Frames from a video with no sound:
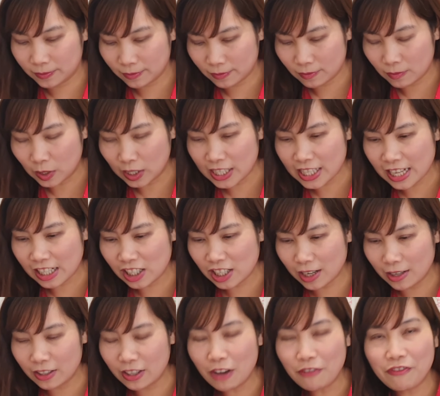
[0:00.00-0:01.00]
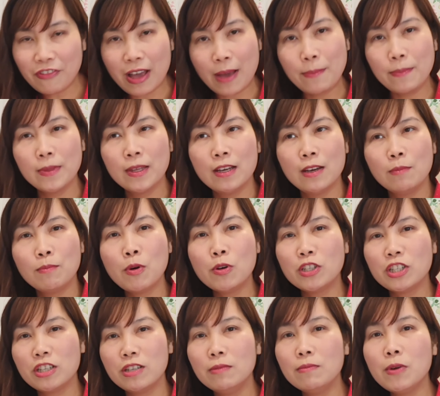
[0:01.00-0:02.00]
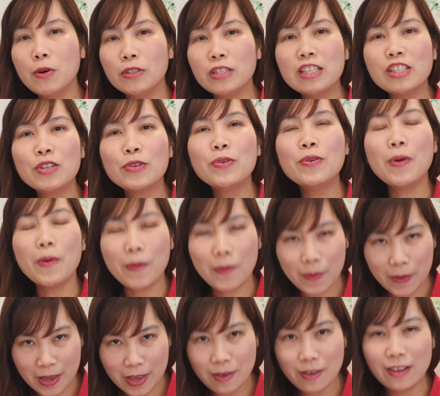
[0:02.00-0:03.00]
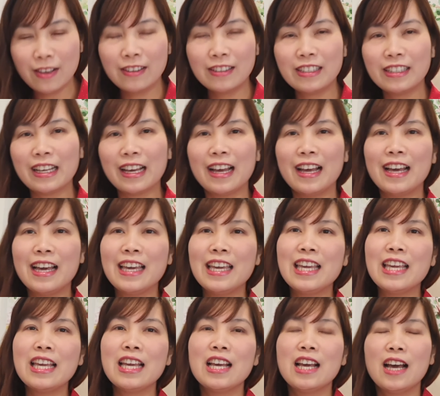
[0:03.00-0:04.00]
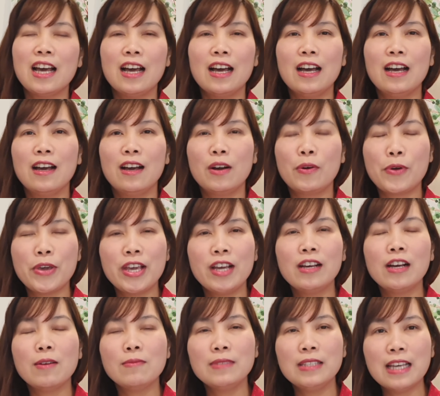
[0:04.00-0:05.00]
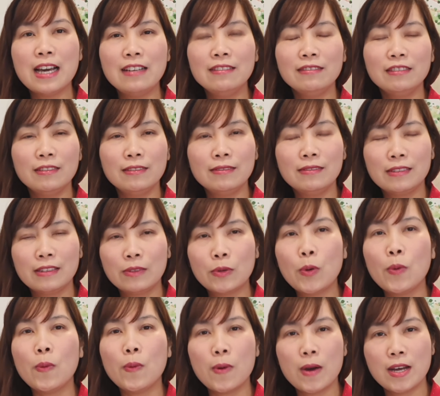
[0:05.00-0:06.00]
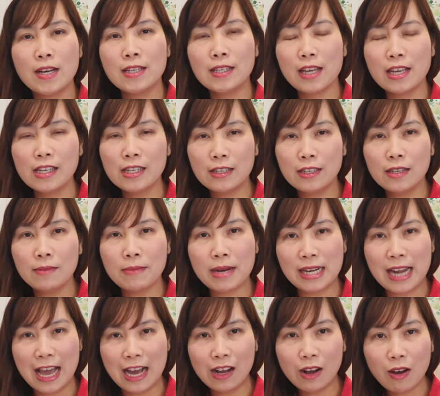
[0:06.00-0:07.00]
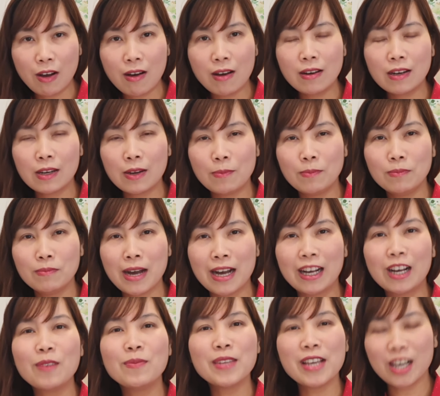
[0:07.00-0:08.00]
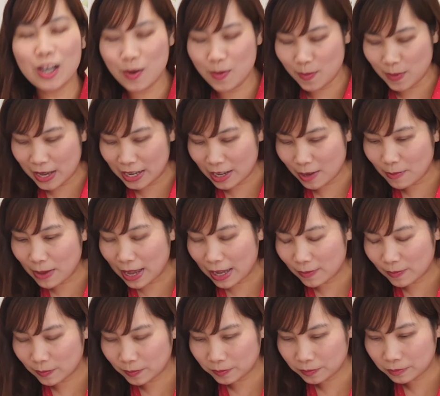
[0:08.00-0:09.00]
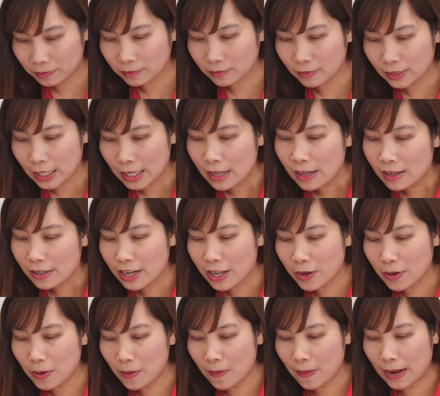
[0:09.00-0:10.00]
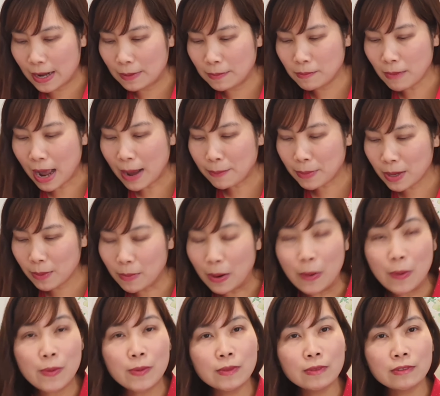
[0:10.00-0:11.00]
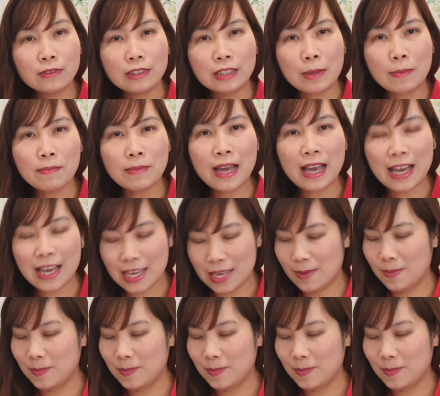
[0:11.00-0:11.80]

một cái section cho phép bộ trưởng bộ di trú hủy cái à, quyền công dân của cái người mà đã có công bằng công dân Úc ha các bạn. Điều khoản 34.2